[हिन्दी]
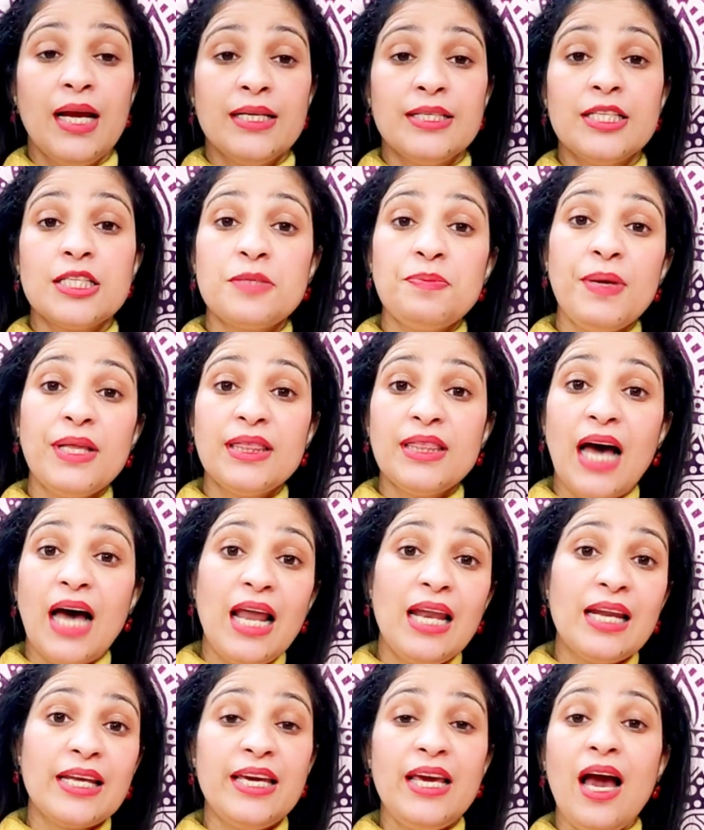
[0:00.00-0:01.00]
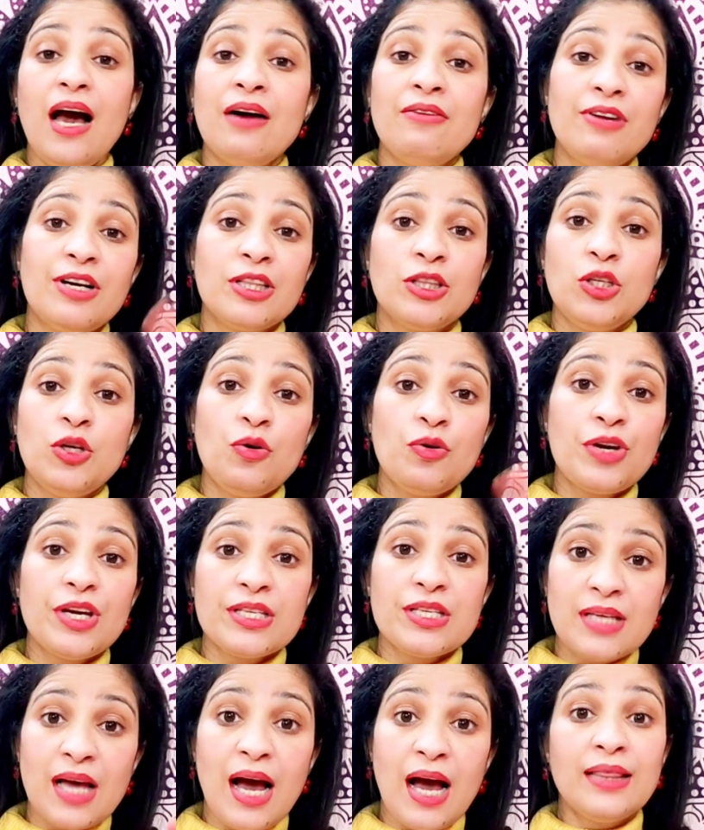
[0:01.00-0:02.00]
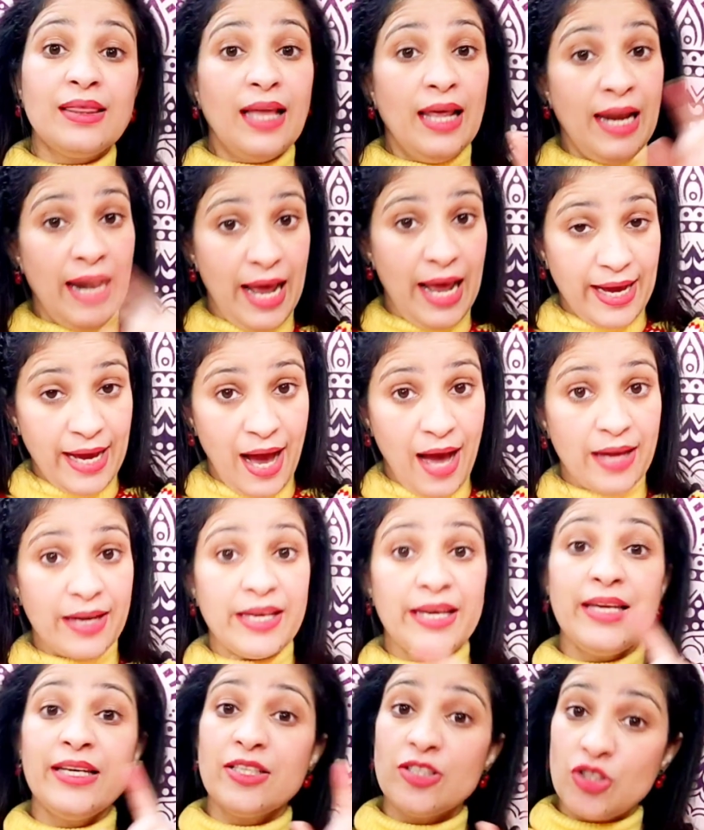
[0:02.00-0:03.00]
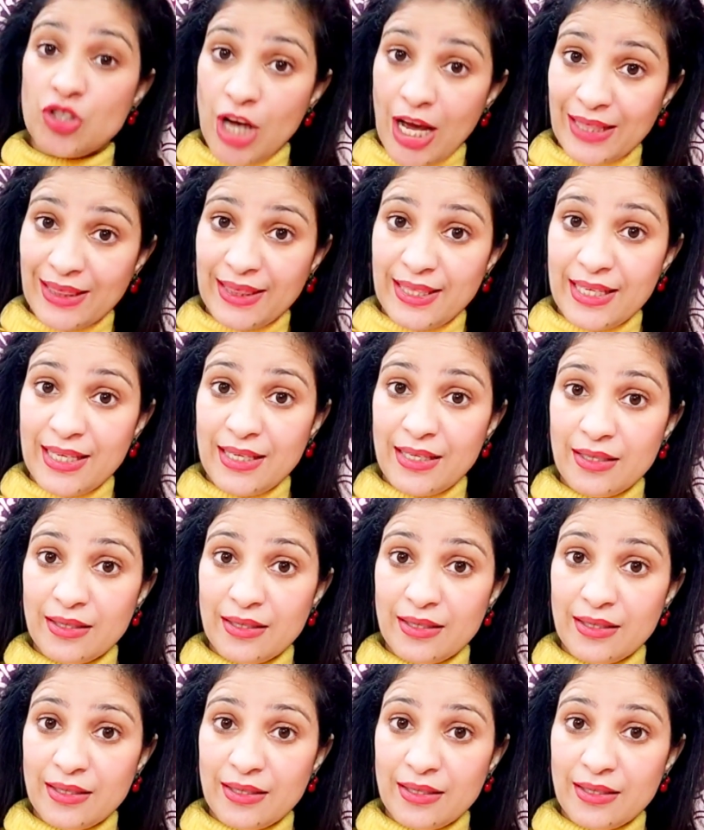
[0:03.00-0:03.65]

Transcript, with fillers: जिसमें ताल की आवर्तियों के साथ लयकारी जाति